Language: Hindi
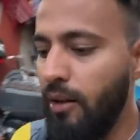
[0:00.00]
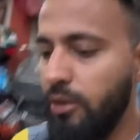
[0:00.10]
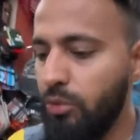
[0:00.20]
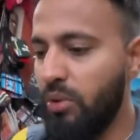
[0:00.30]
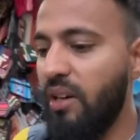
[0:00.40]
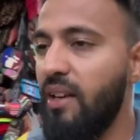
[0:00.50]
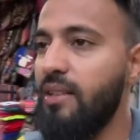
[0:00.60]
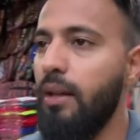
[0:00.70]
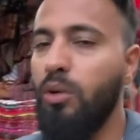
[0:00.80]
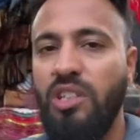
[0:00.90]
सुकरे
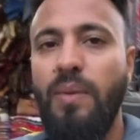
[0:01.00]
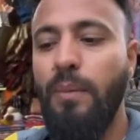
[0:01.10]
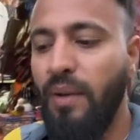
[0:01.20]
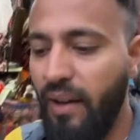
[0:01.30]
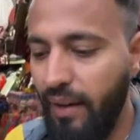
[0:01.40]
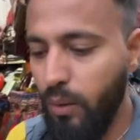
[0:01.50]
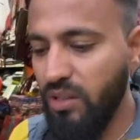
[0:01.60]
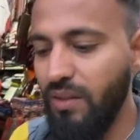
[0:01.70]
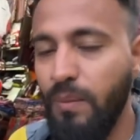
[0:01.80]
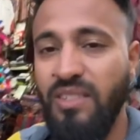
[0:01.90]
से कोचबाम्बा गया
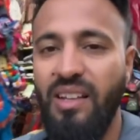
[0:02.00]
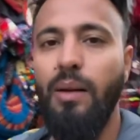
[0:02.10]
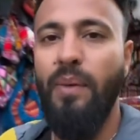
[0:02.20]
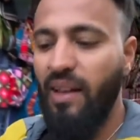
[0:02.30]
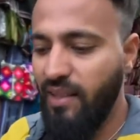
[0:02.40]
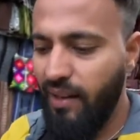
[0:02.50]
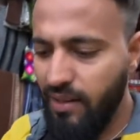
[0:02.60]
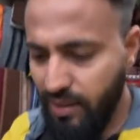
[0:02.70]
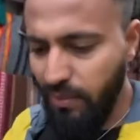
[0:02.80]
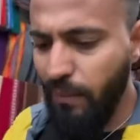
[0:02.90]
कोचबाम्बा से लपाज आया
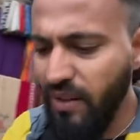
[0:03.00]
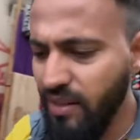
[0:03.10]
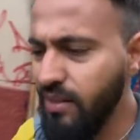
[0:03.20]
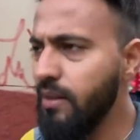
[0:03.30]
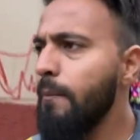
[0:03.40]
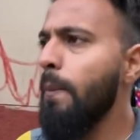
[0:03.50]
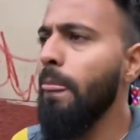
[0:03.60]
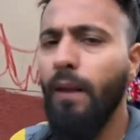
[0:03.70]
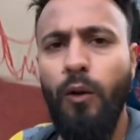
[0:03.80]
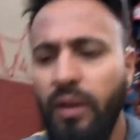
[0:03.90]
सभी बसेस
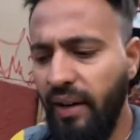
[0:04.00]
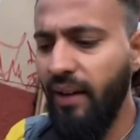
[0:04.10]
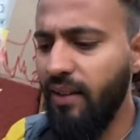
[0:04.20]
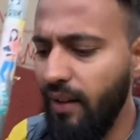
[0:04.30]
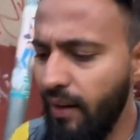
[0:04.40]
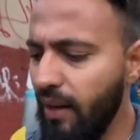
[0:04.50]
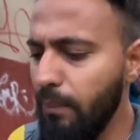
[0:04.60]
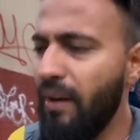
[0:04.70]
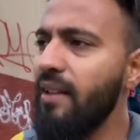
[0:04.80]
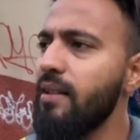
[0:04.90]
ओवरनाइट थी लेकिन
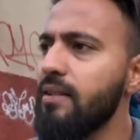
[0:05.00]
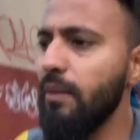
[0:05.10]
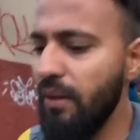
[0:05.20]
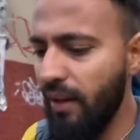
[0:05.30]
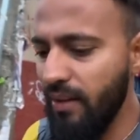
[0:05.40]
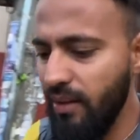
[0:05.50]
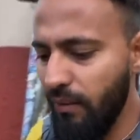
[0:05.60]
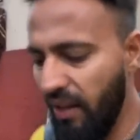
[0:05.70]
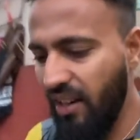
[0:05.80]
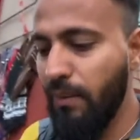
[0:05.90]
प्राइसेस सभी के ऐसे
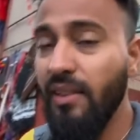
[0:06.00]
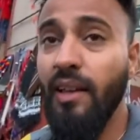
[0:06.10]
वेरिएबल थे